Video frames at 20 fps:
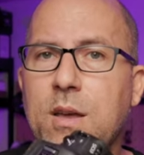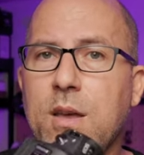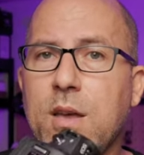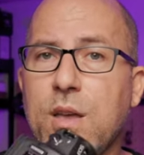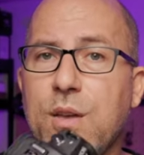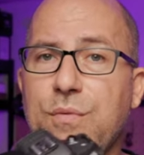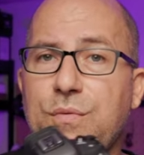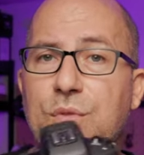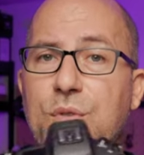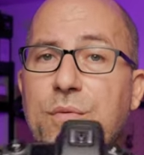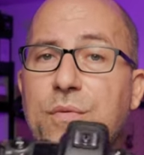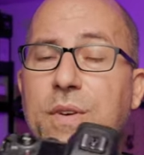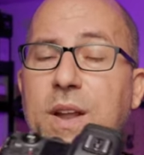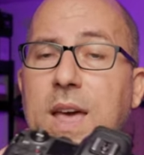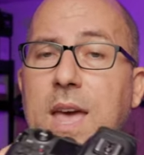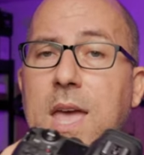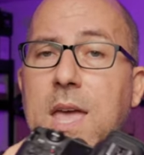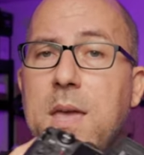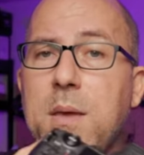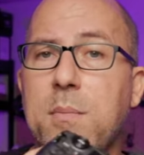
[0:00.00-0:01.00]
il full
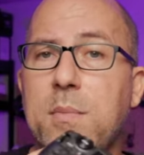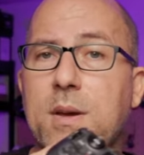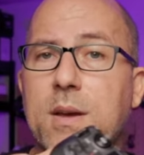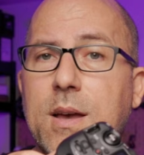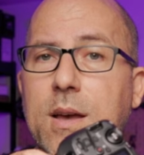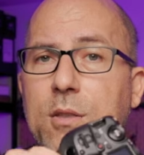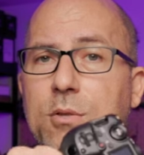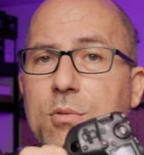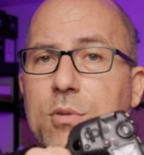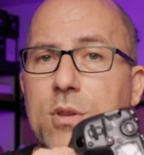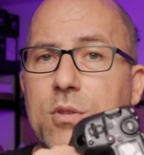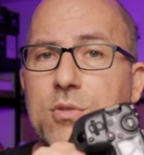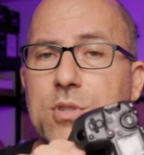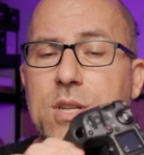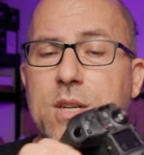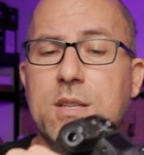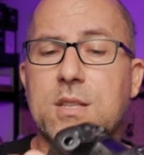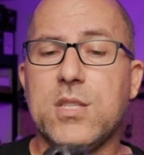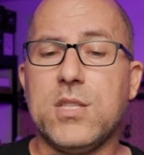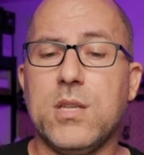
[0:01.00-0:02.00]
frame Canon EOS
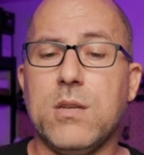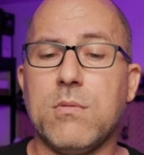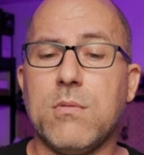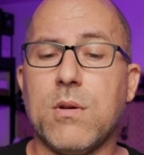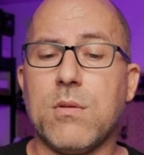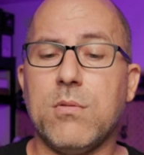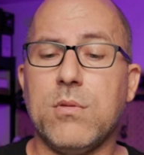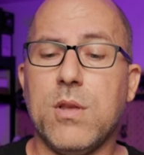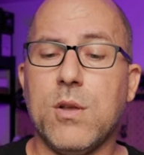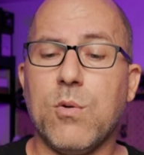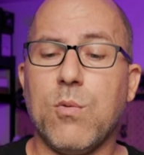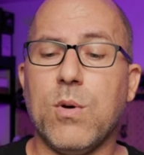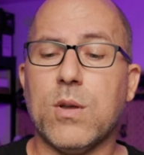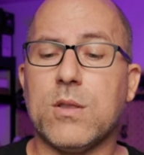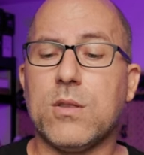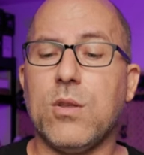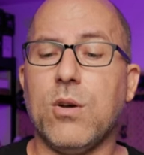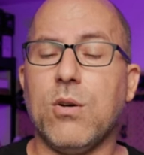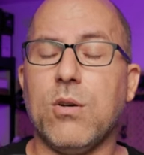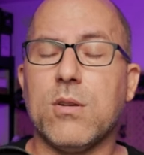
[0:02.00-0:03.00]
R5 con il
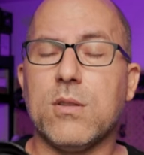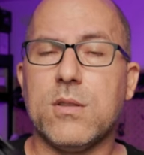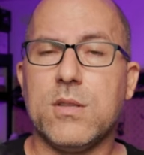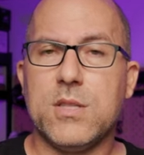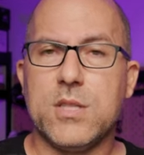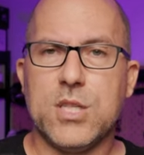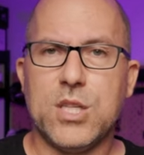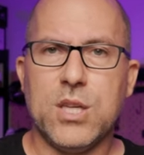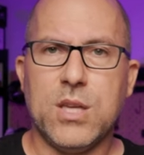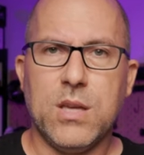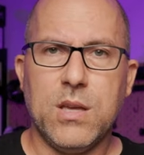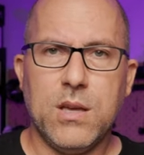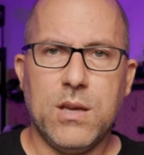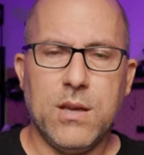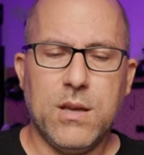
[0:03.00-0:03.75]
14